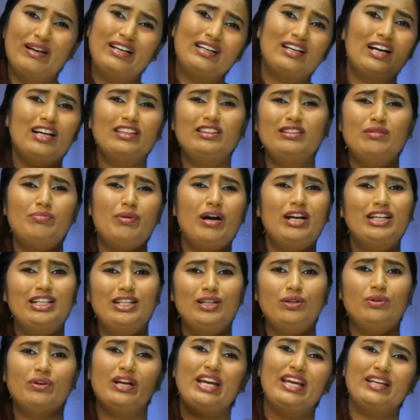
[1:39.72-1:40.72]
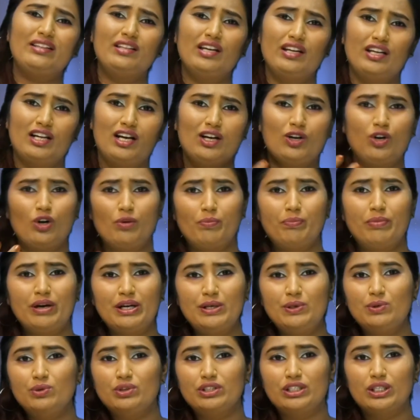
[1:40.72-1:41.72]
మనకు అందుబాటులో ఏదైనా కొబ్బరి
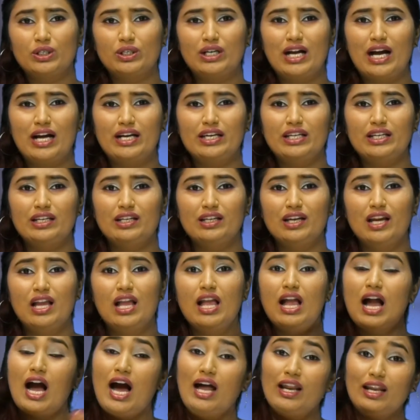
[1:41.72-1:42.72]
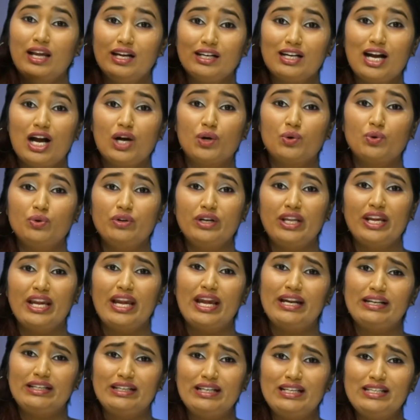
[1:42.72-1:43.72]
నూనెతో కానీ అలా కాకుంటే
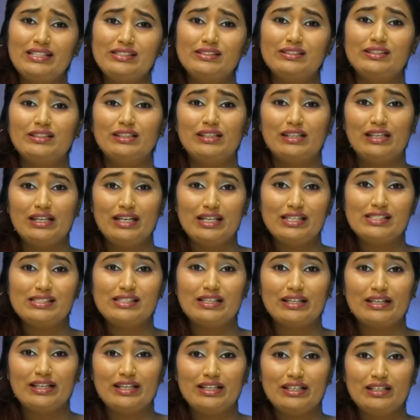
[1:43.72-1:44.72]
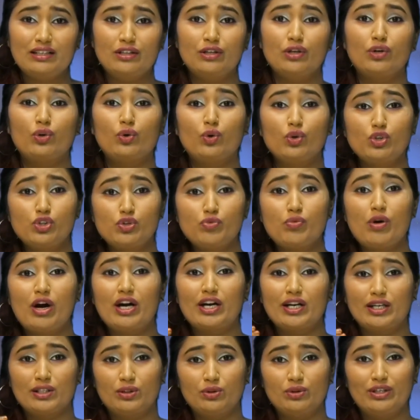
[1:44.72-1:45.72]
అట్లీస్ట్ గ్లిజరిన్ రోజ్
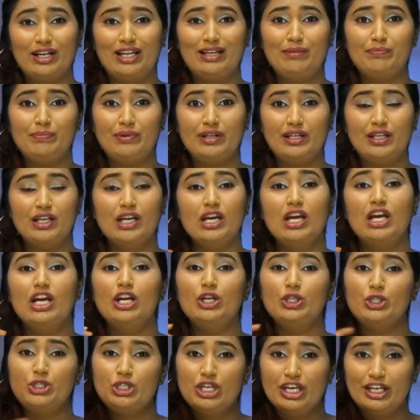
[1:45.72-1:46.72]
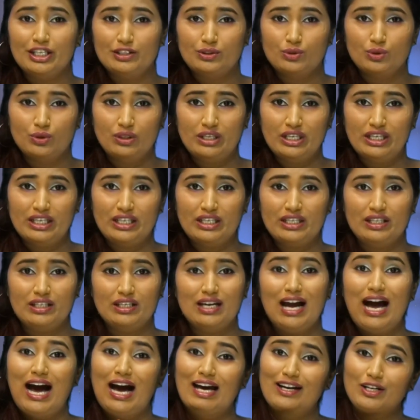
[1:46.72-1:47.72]
వాటర్తో కలిపి చేతుల్ని
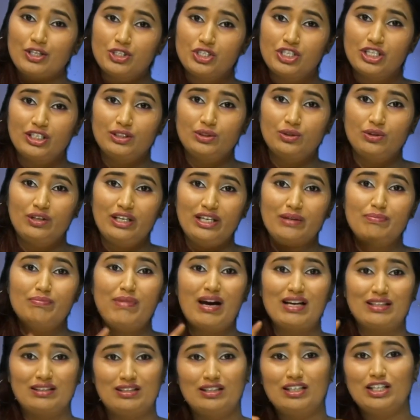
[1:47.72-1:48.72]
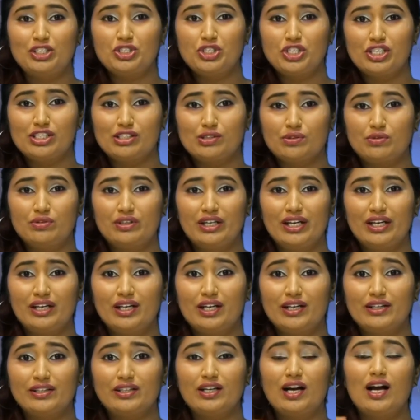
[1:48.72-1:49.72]
అరచేతుల్ని మర్దన చేసుకుంటే
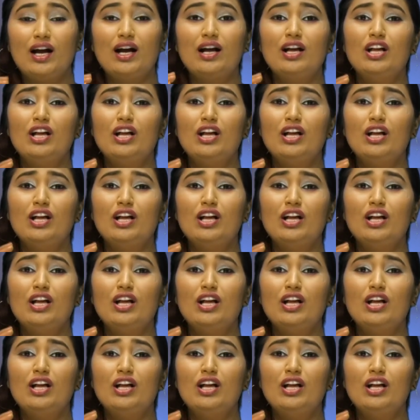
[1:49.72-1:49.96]
కనుక